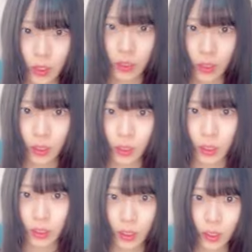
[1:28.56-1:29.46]
はさん池平
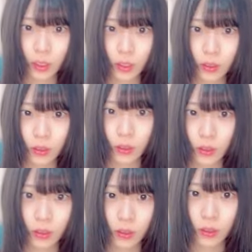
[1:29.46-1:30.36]
さんありがとう
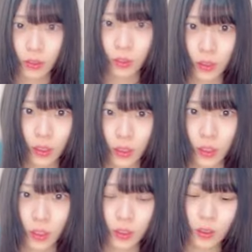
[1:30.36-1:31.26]

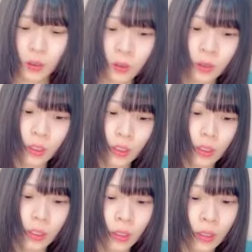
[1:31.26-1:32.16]
そうなん
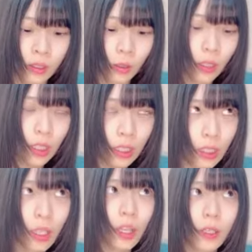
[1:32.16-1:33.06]
か親か
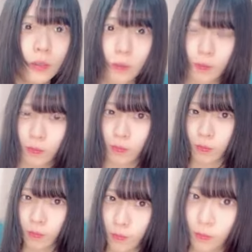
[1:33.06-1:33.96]
ら
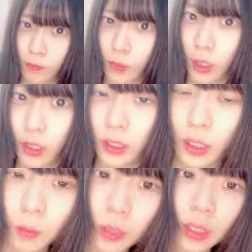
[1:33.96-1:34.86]

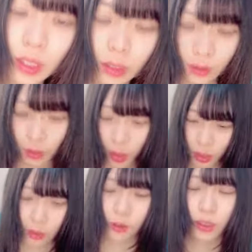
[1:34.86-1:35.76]
シャインマスカット
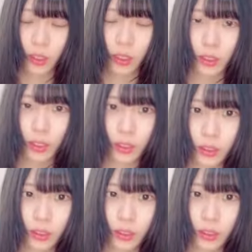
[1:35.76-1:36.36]
が送られてきたん